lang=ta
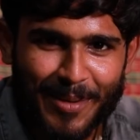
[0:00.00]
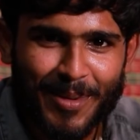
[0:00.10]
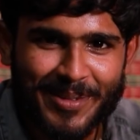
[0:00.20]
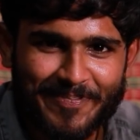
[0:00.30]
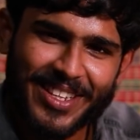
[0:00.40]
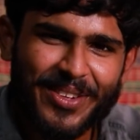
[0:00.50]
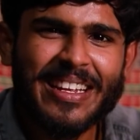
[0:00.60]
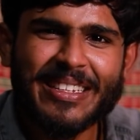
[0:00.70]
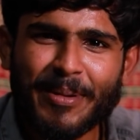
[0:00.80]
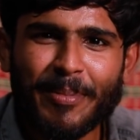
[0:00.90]
ஆமாம் இதையும்
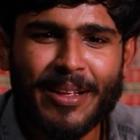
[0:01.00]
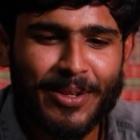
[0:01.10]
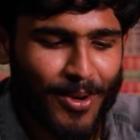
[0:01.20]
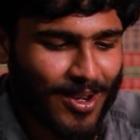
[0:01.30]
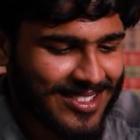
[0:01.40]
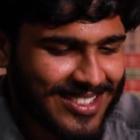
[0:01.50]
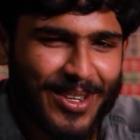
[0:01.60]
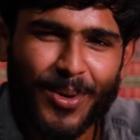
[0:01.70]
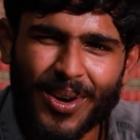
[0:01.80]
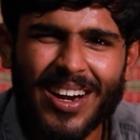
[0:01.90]
டேஸ்ட் பண்ணி பார்த்துருவோம்
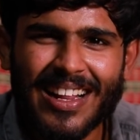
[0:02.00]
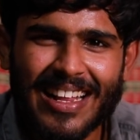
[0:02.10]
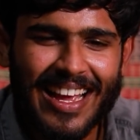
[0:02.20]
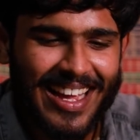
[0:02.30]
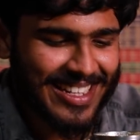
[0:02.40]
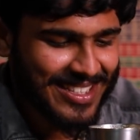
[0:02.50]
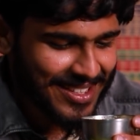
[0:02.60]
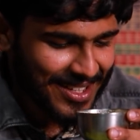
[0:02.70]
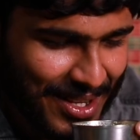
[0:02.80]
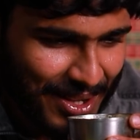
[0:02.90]
ஒரு நாள் தானே
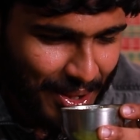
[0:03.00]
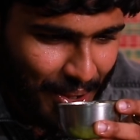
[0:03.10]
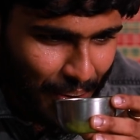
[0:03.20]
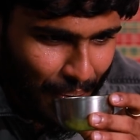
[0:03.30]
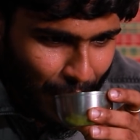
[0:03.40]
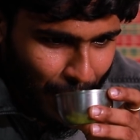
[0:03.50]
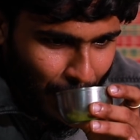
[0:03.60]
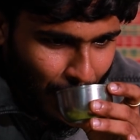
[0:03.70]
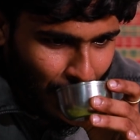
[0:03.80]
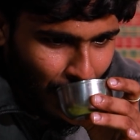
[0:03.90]
கேரட்